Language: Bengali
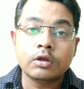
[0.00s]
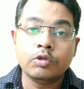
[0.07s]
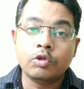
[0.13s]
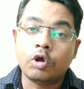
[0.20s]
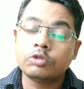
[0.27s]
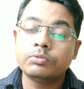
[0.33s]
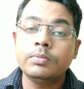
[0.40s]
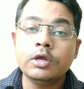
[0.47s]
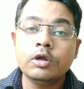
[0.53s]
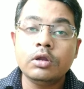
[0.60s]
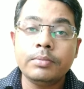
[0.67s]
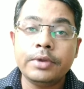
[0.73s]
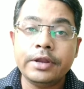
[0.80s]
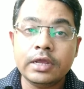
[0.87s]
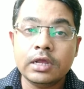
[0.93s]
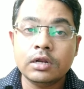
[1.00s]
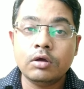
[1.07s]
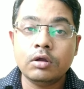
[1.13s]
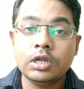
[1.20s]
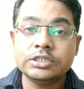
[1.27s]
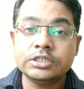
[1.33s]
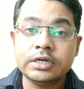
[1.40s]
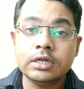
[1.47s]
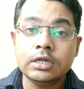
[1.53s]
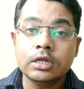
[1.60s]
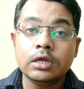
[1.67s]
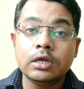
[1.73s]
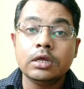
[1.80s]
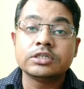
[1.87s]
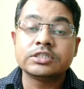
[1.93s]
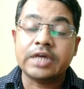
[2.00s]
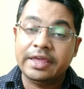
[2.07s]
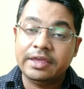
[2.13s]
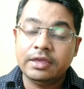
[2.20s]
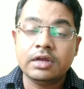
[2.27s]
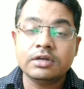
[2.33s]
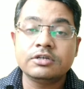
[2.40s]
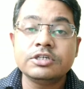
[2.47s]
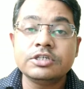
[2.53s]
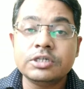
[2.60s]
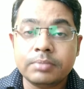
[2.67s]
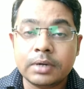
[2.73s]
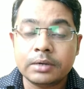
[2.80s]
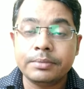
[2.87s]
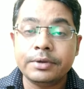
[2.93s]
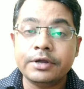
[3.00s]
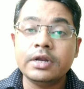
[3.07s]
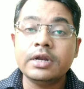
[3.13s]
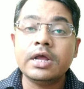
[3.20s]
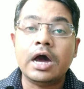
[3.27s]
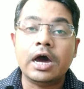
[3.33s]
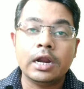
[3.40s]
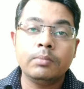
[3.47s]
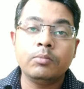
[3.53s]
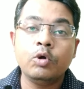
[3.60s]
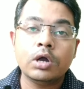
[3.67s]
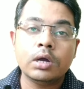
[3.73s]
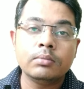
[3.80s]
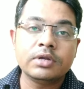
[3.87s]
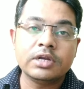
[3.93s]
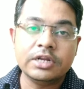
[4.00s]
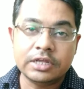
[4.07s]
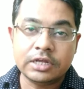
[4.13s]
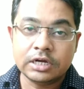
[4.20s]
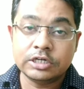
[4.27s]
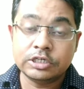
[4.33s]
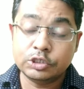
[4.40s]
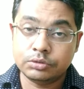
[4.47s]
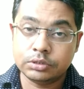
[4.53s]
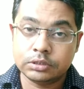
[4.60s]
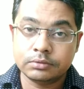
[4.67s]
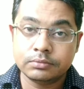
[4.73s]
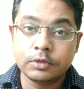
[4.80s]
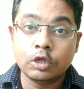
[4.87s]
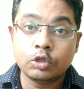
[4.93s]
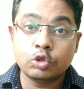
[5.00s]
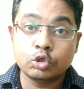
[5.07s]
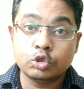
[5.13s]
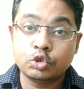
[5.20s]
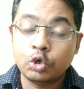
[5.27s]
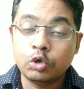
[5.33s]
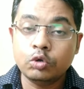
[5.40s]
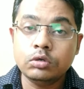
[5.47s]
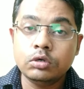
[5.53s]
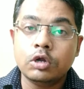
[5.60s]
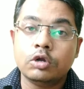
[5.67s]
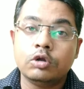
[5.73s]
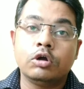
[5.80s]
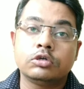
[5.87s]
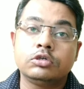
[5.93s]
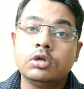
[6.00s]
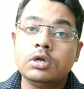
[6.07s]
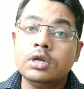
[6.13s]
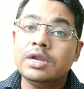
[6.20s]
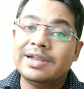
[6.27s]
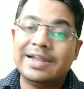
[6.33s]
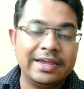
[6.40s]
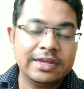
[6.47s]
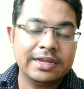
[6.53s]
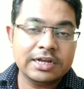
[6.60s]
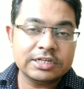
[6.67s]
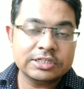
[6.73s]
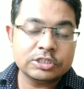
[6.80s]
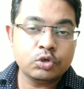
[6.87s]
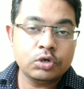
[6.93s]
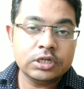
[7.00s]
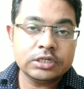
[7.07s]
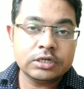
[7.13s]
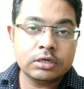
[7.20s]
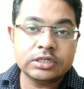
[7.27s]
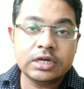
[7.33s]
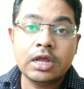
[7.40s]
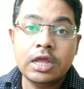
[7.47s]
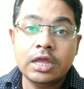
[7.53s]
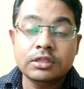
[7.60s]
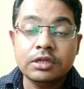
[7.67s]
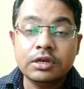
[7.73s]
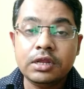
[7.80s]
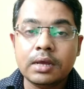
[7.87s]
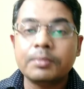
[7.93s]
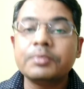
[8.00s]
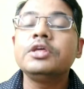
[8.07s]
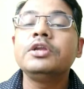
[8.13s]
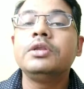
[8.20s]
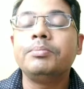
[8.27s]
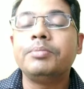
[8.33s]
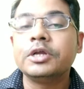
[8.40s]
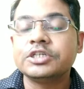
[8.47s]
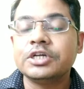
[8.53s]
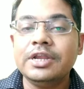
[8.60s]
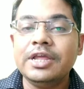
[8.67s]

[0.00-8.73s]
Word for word: নর্থ বেঙ্গল মেডিকেল কলেজের সাইকিয়াট্রি ডিপার্টমেন্টের আরএমও কাম ক্লিনিক্যাল টিউটর তো চলুন ডক্টর লায়েকের কাছে চলে যাওয়া যাক তিনি আমাদের ডিপ্রেশন